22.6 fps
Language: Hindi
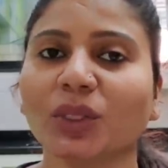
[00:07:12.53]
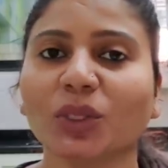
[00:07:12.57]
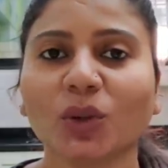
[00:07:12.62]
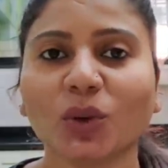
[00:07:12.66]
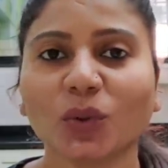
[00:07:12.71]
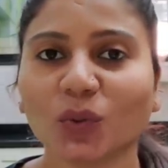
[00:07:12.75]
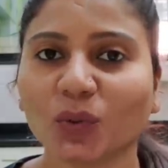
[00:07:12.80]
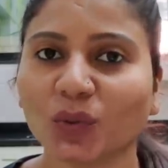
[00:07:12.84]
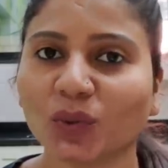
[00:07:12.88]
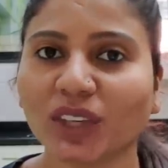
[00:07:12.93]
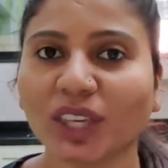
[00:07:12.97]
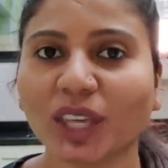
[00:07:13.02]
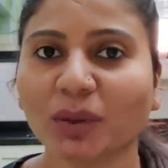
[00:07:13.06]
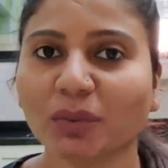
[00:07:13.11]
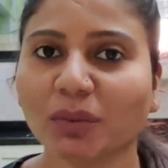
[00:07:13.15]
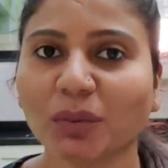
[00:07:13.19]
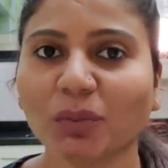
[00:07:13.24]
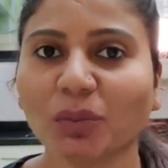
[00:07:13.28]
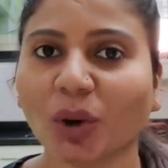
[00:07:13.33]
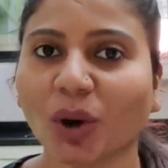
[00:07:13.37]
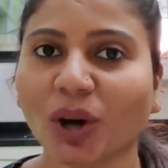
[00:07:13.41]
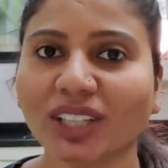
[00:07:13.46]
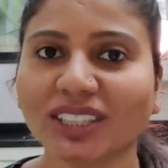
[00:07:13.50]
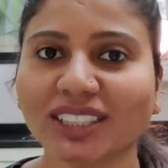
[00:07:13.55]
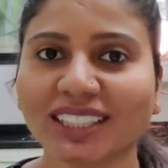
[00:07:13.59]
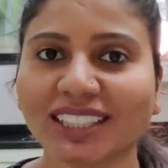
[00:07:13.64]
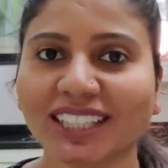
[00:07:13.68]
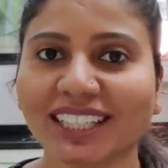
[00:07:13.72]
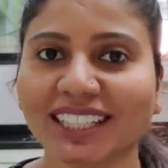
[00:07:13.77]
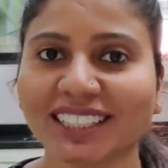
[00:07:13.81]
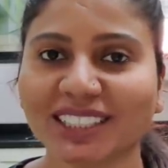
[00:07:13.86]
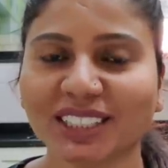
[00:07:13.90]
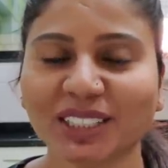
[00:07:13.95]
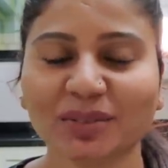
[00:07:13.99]
तो ये भी बहुत ज्यादा
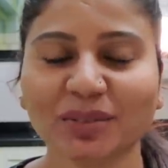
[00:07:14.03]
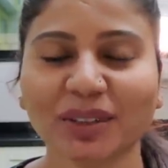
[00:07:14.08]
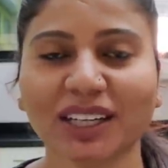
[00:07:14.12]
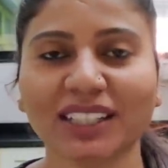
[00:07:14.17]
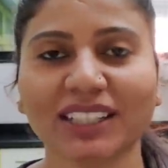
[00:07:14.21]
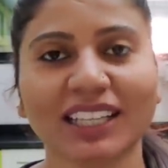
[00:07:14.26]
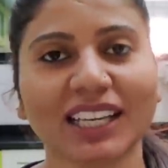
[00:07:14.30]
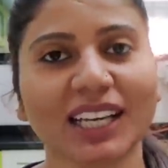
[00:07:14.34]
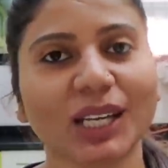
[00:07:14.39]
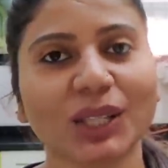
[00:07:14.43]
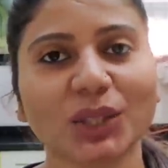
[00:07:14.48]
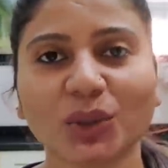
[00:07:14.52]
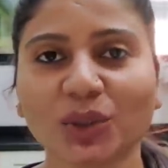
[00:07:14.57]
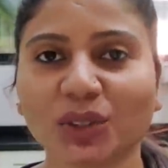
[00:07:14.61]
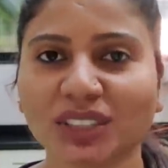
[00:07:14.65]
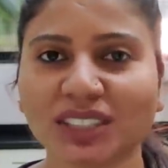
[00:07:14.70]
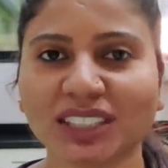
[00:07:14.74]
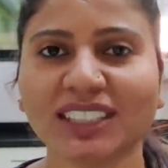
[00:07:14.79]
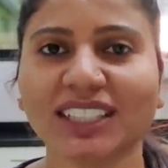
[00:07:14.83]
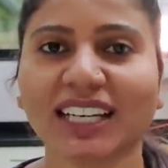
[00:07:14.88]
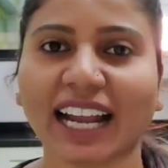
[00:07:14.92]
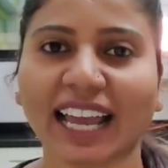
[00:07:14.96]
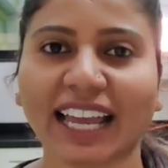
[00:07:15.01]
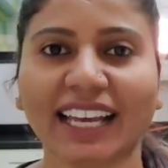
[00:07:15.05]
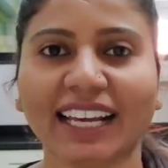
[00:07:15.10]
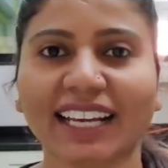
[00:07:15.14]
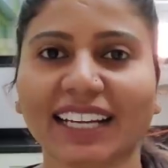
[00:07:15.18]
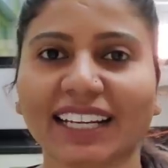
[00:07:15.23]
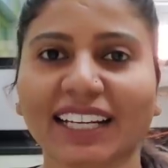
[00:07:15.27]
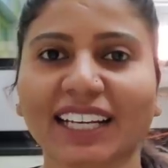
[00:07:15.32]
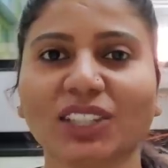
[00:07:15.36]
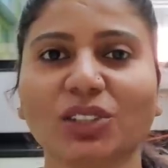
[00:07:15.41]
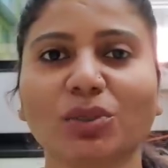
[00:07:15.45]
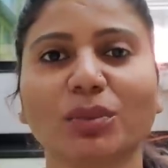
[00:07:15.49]
अच्छी बात है तो इसे ट्राई
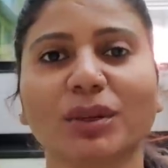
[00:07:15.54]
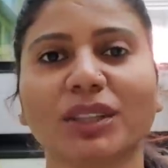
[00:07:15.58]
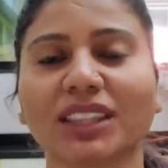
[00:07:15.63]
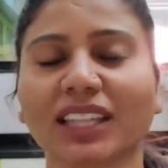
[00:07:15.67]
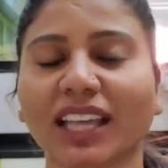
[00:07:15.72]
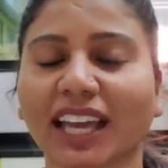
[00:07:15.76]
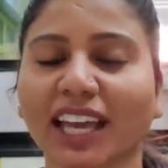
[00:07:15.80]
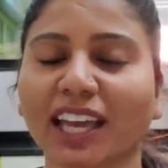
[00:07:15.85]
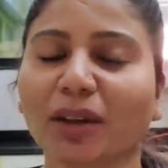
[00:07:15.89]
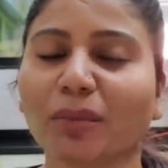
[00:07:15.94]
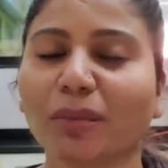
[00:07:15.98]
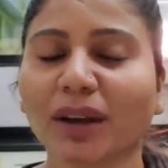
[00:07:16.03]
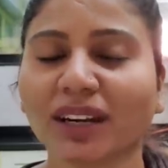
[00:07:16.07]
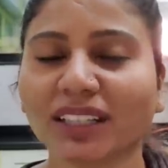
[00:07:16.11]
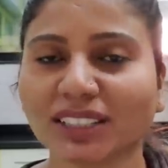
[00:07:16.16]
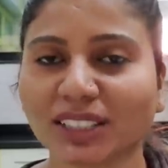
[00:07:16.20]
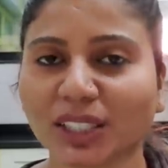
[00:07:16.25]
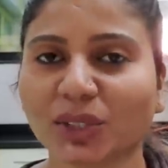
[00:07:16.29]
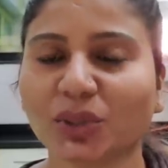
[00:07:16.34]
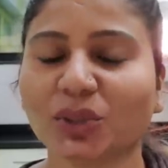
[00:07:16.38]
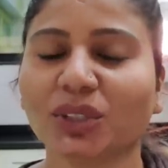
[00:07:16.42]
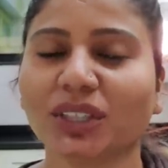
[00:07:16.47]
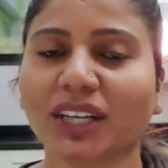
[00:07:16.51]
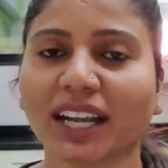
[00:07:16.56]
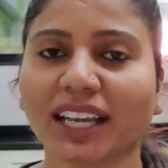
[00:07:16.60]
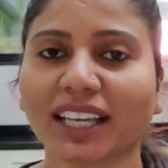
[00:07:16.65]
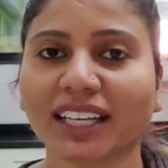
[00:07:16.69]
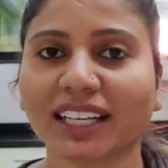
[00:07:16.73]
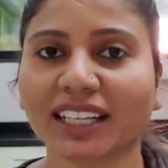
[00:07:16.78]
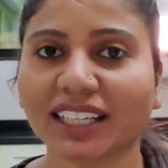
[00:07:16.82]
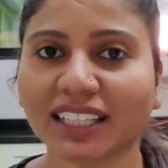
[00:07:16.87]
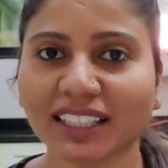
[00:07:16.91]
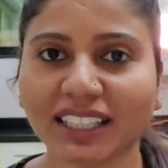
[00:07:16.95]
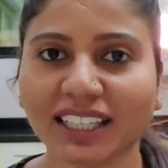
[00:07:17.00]
करना तो बनता है एक बार जरूर ट्राई
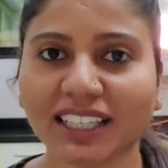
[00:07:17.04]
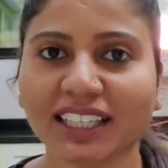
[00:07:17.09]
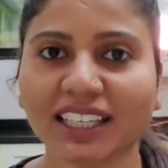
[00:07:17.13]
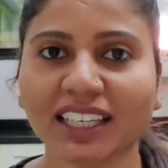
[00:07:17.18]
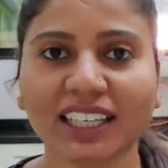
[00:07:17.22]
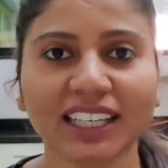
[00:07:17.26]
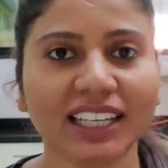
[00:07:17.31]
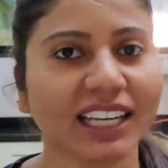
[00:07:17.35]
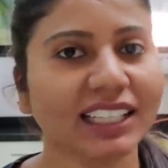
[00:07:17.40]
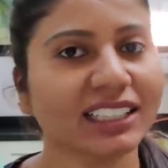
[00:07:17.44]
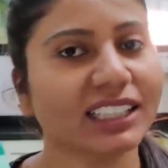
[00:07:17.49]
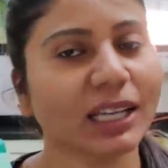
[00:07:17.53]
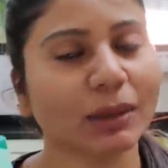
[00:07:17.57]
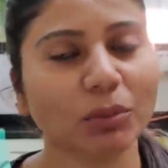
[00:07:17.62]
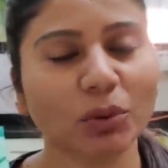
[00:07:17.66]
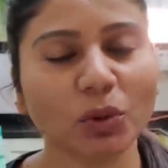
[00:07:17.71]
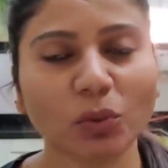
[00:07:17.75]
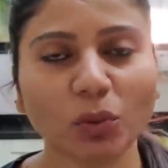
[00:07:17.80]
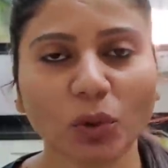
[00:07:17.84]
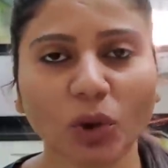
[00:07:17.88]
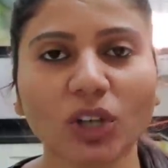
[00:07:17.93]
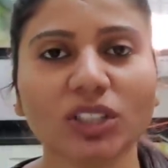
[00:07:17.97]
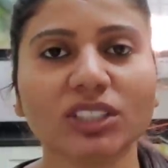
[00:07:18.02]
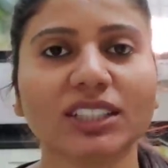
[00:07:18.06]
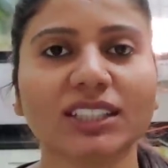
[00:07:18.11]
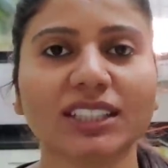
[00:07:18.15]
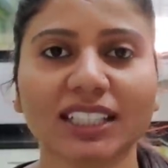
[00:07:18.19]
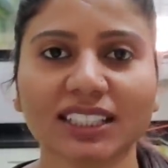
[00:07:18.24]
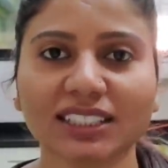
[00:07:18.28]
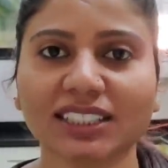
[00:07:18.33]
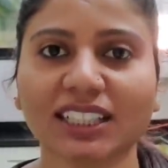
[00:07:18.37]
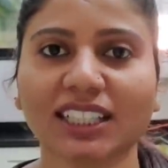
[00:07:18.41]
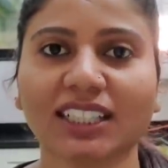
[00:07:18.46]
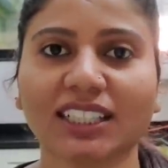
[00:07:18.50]
करके देखिए इस आपको बहुत ज्यादा
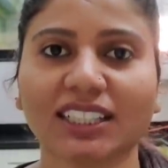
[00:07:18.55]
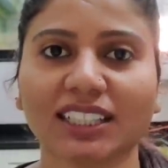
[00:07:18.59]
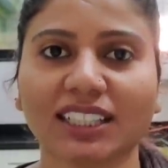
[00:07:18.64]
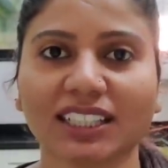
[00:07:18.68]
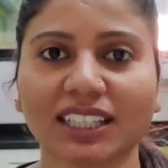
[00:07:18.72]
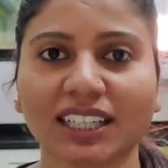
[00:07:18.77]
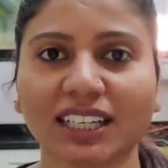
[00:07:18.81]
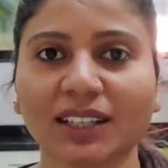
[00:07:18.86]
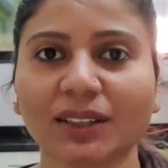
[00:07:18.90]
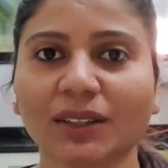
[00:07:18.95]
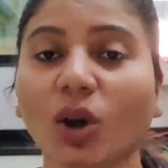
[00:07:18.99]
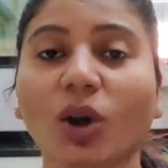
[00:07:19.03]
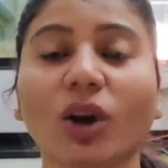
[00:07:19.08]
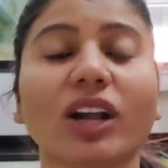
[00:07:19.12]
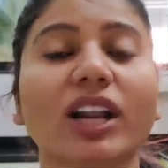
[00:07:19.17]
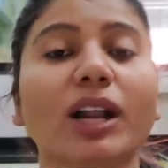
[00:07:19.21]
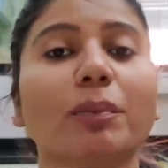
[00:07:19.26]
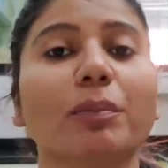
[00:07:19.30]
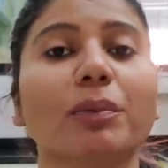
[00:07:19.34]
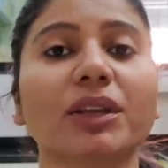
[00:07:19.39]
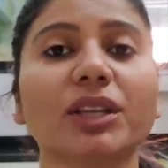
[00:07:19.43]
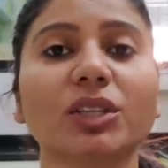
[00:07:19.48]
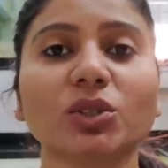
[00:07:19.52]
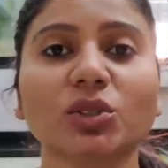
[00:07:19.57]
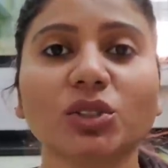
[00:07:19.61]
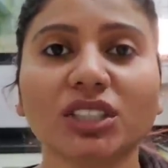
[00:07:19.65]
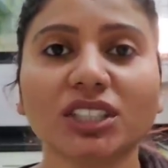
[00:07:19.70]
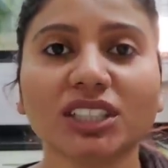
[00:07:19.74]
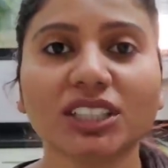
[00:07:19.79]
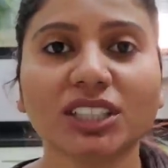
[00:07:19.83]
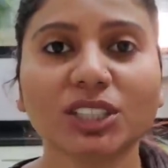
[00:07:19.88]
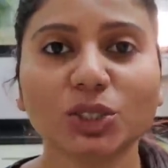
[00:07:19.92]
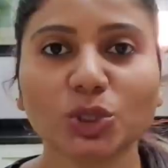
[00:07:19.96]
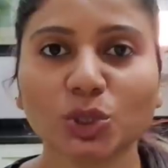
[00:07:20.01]
अच्छा लगेगा और आपकी जो
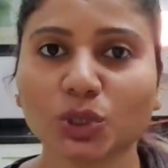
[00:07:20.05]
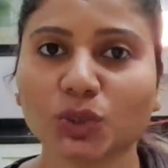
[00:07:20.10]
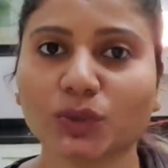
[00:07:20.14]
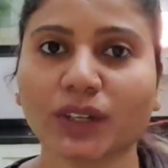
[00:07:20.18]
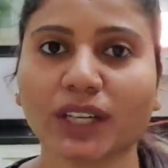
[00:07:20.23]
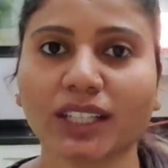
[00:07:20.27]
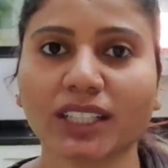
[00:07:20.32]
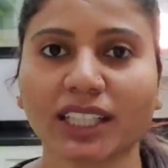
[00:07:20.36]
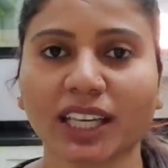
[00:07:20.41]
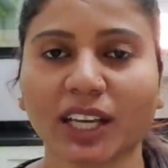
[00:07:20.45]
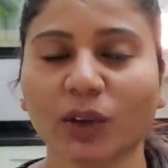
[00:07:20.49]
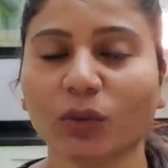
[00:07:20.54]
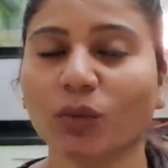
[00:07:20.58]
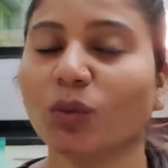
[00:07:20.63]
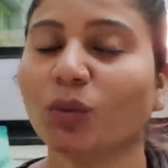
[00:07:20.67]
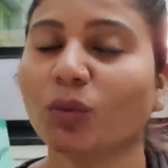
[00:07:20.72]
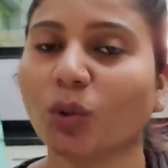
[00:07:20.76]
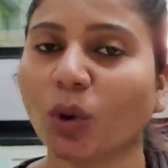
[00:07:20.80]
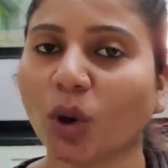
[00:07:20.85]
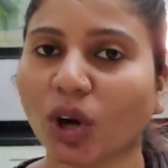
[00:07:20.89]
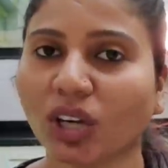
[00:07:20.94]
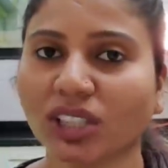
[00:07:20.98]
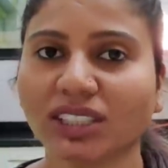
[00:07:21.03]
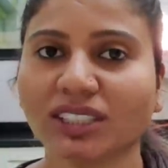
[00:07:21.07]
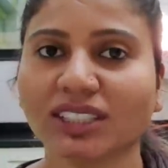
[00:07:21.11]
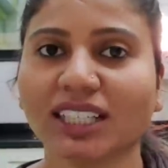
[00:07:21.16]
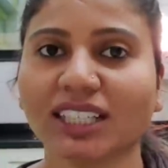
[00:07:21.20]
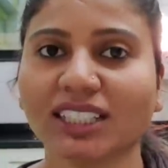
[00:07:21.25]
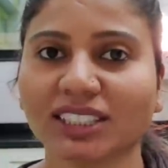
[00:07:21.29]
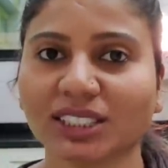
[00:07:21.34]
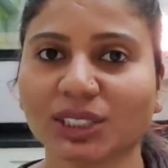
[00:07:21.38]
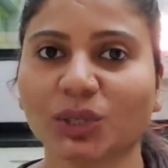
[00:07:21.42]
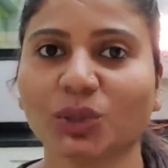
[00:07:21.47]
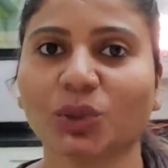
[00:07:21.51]
दिन की शुरुआत है वो बहुत ज्यादा
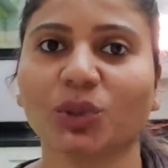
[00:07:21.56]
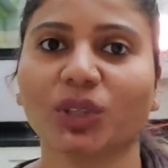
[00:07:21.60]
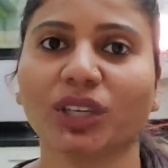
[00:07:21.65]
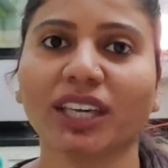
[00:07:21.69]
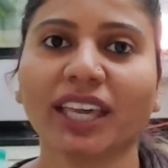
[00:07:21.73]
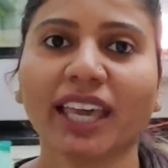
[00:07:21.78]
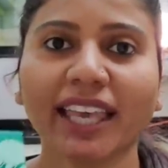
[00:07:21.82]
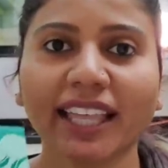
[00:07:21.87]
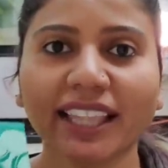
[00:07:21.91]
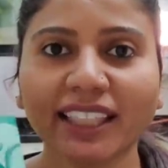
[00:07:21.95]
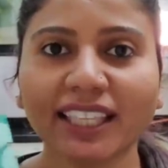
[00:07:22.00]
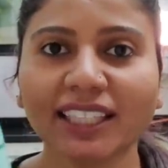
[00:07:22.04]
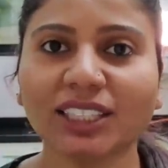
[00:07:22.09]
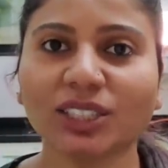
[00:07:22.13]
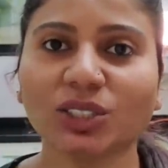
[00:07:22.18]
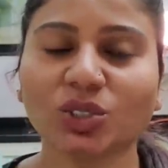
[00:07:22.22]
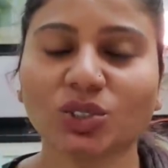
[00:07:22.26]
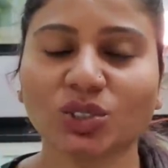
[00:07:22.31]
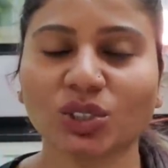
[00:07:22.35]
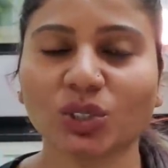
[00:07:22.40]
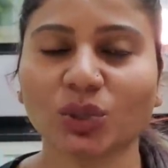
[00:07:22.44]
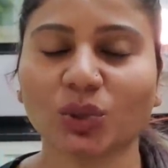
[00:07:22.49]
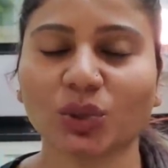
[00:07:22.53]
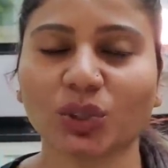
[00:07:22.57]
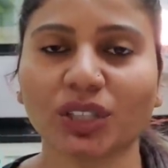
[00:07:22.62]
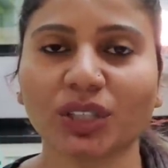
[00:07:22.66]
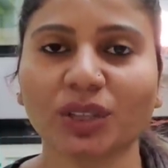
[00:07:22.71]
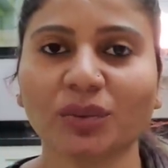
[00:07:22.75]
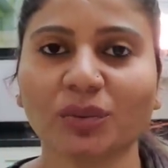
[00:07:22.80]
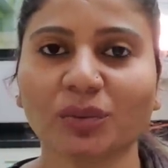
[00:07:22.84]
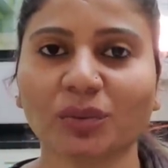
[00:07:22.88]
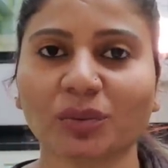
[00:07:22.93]
अच्छी होगी हेल्दी चीजों से होगी